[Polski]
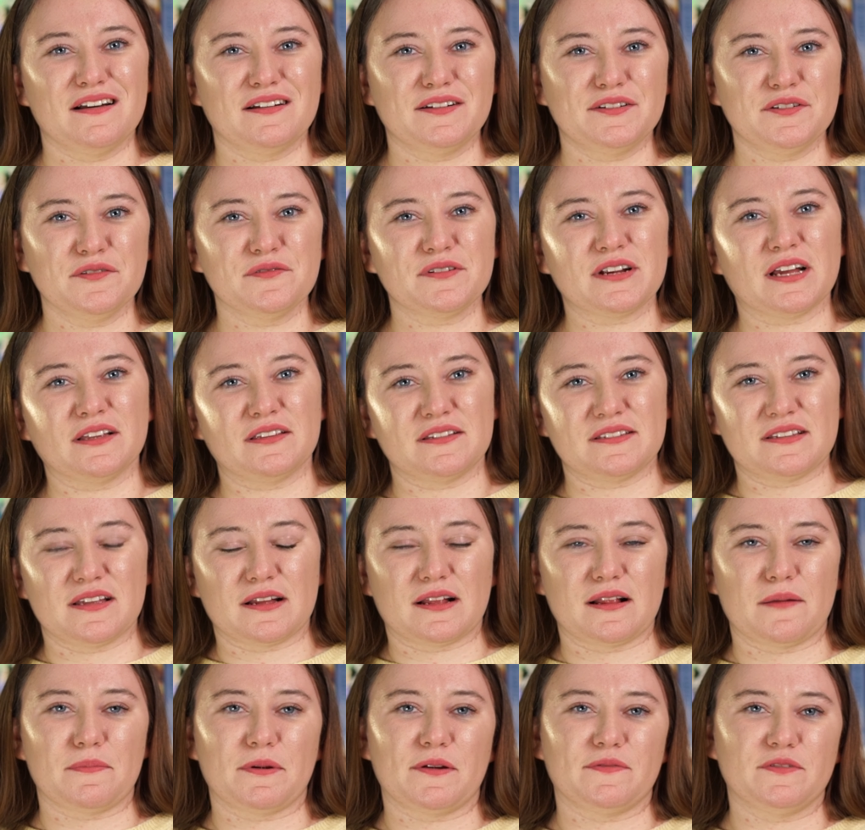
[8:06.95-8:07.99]
książka to jest
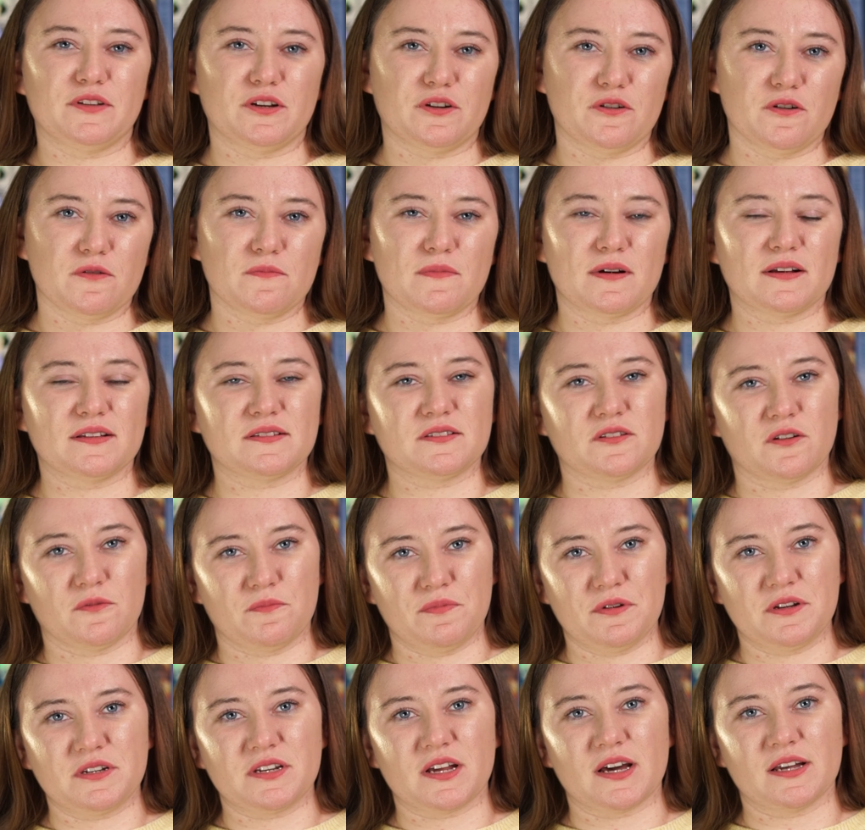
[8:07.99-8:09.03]
tak naprawdę romans,
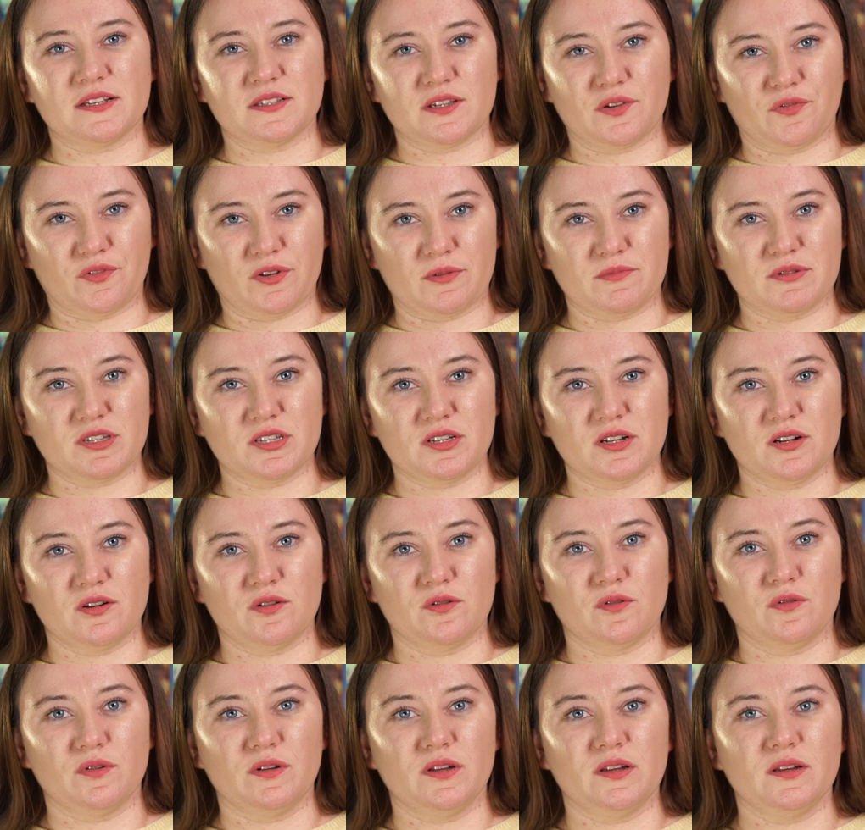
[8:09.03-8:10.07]
obyczaj, coś w tym
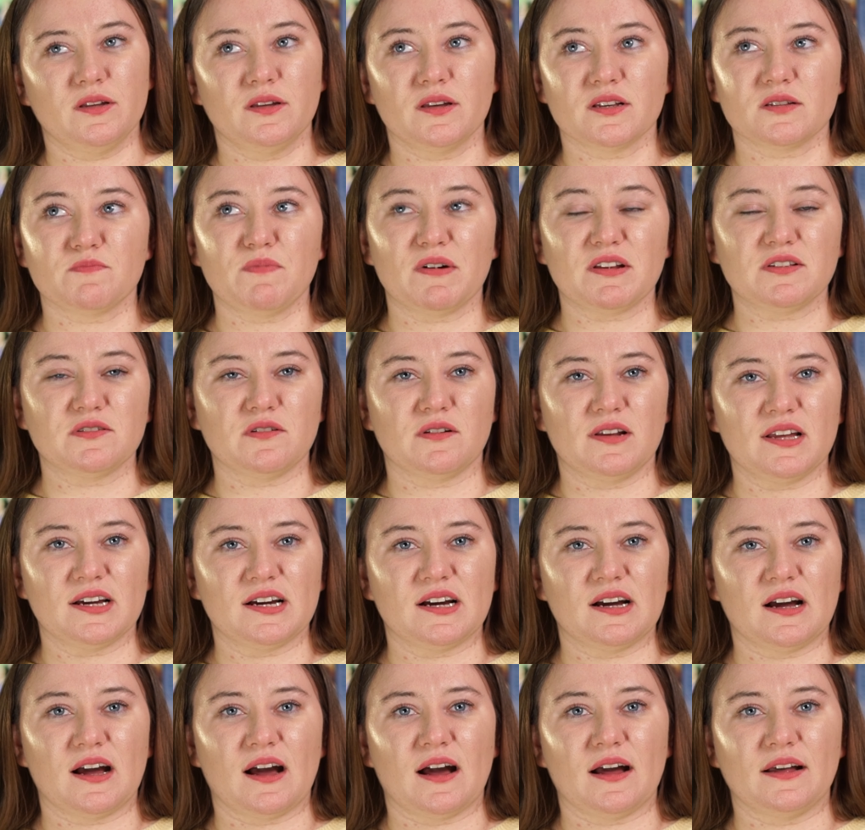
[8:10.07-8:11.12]
stylu i jest bardzo
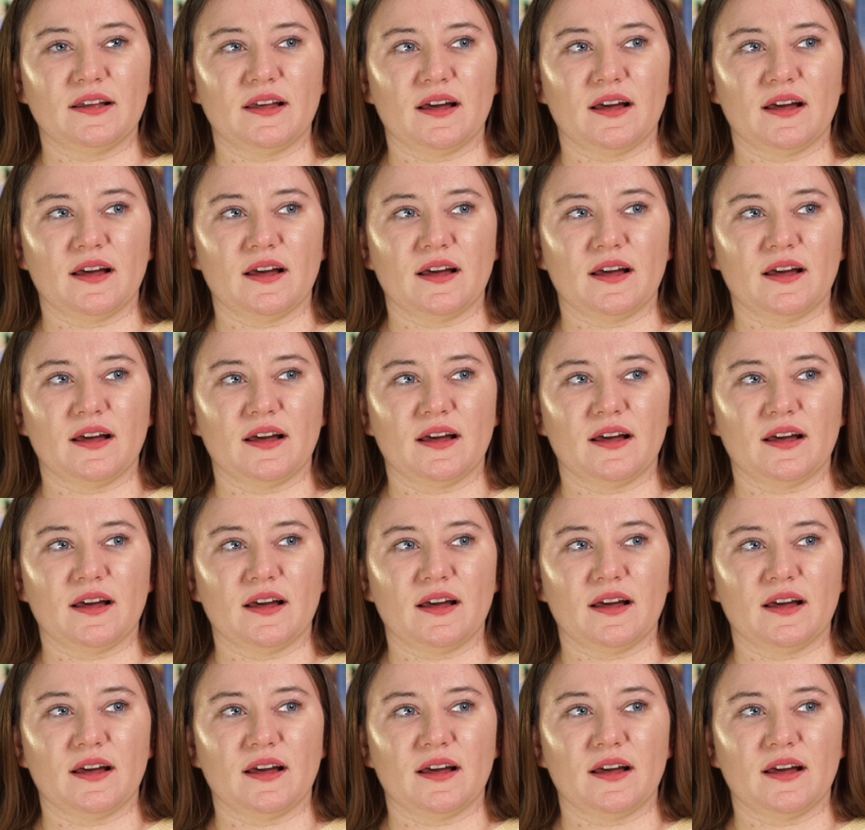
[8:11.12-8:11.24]
lekka.